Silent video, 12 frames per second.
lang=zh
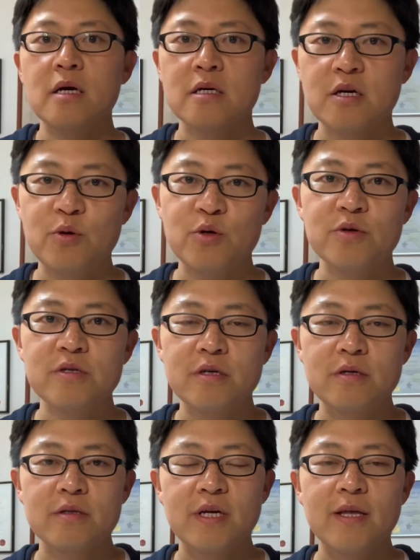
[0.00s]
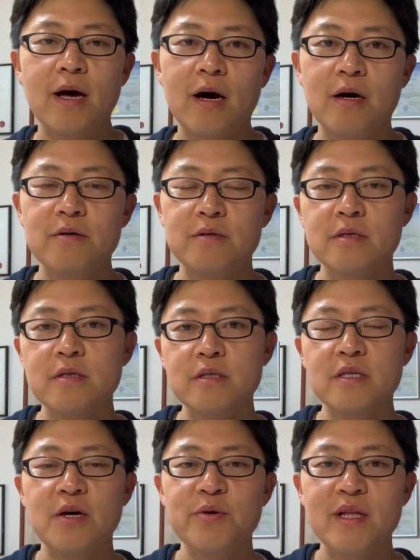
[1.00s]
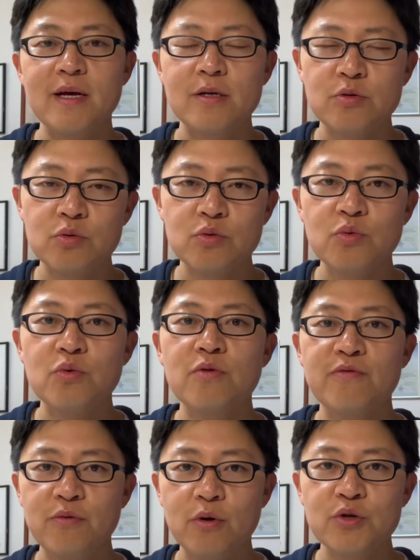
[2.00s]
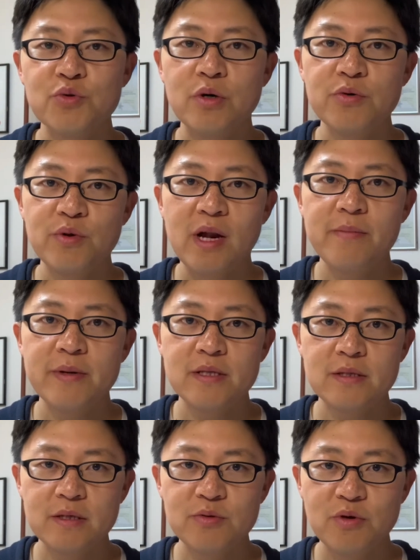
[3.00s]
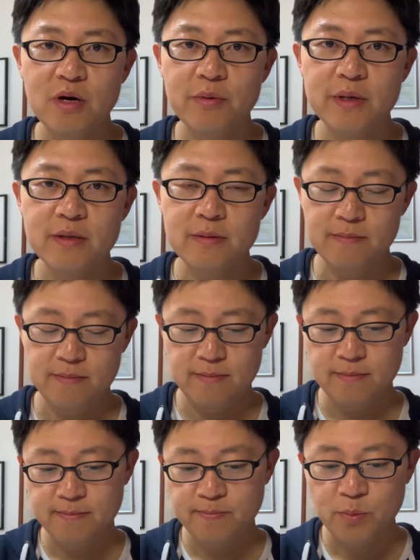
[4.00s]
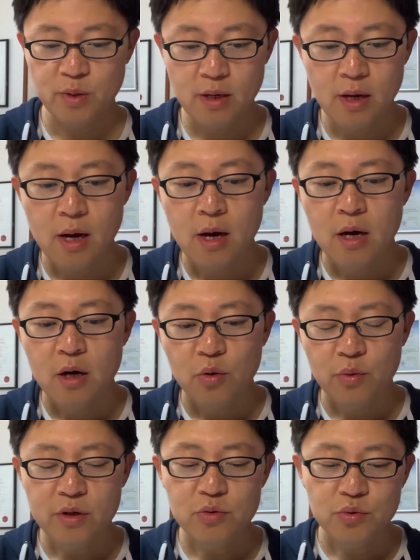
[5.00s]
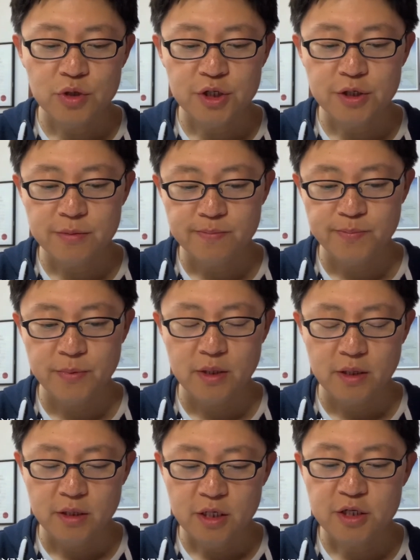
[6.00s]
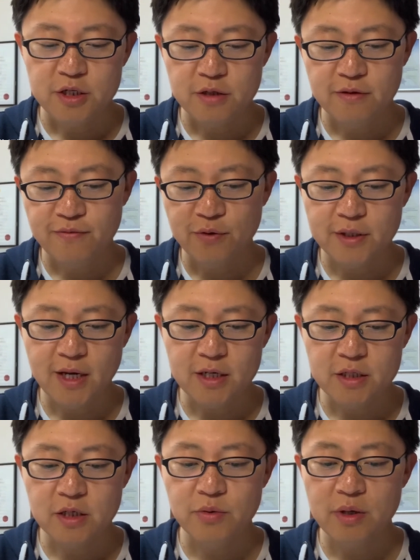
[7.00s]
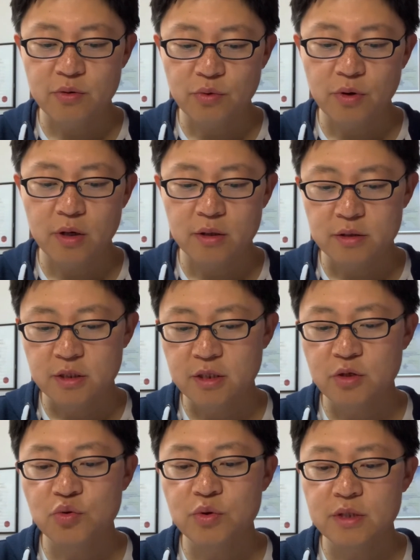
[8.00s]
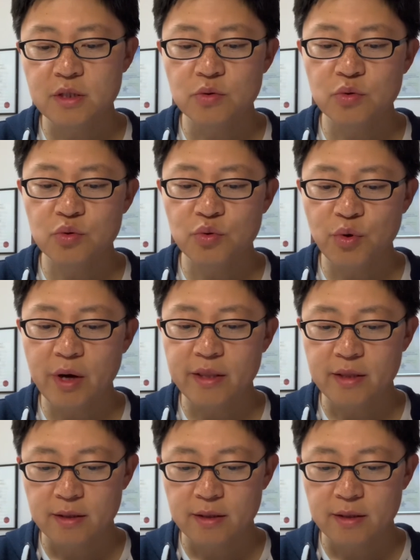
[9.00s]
各位同修，大家好！今天为大家诵读《佛说盂兰盆经》全文。文如是：一时，佛在舍卫国其数几孤独园，